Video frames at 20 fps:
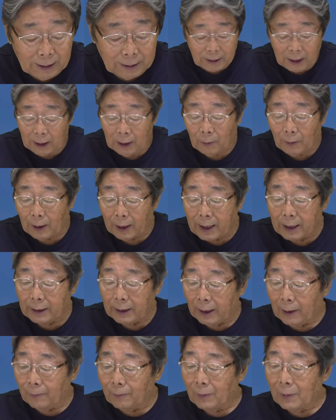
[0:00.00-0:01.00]
てなわけ
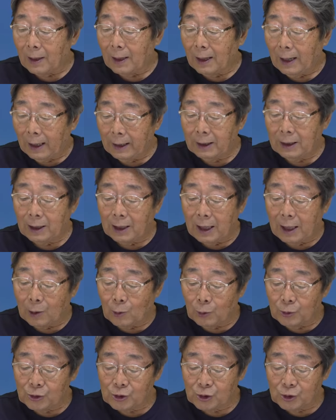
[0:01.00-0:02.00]
で、はい、
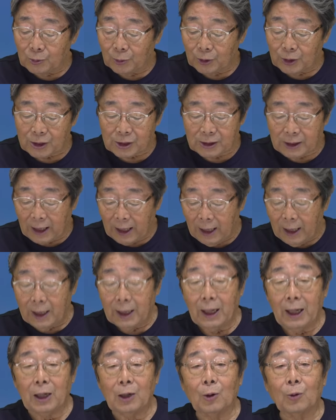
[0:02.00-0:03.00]
今週もですね、
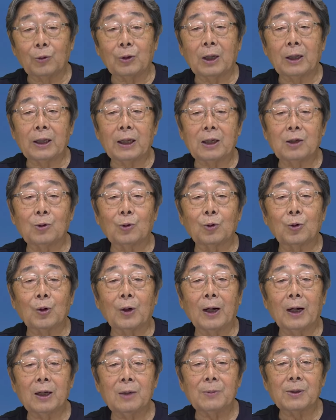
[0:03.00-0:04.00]
いろんな出来事
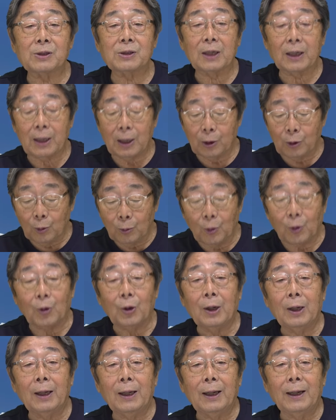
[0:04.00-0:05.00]
がありましたけれども、